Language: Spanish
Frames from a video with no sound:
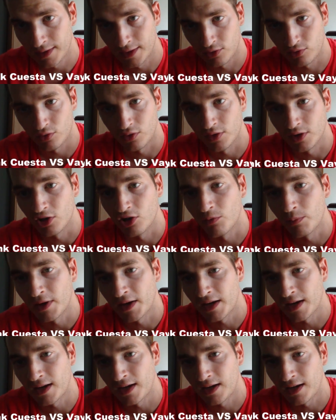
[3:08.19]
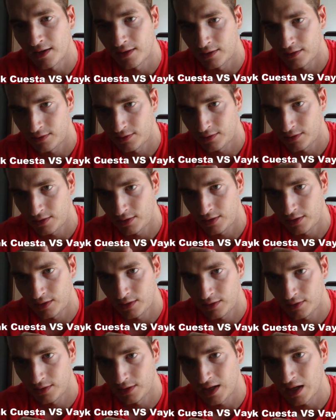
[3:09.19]
esto lo digo para,
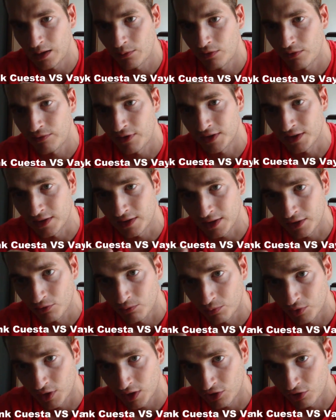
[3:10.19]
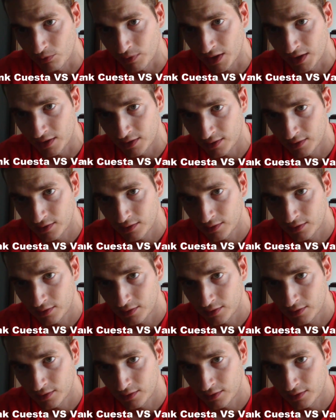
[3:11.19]
digamos, enfatizar un poquito más.